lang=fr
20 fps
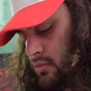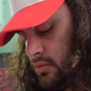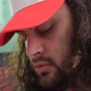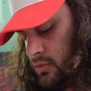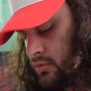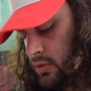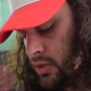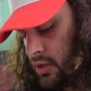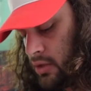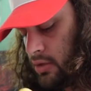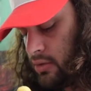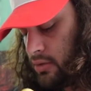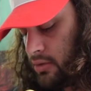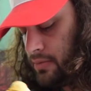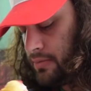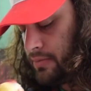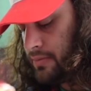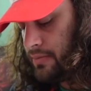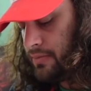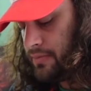Bon, je galère.
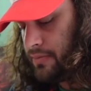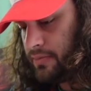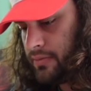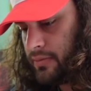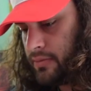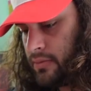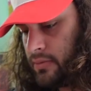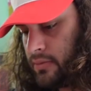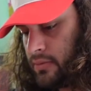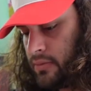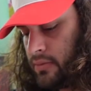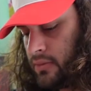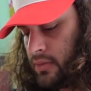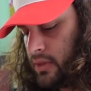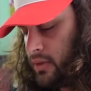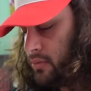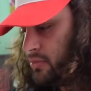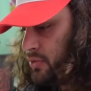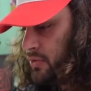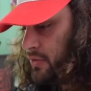
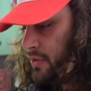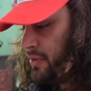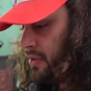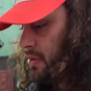Bon, je vais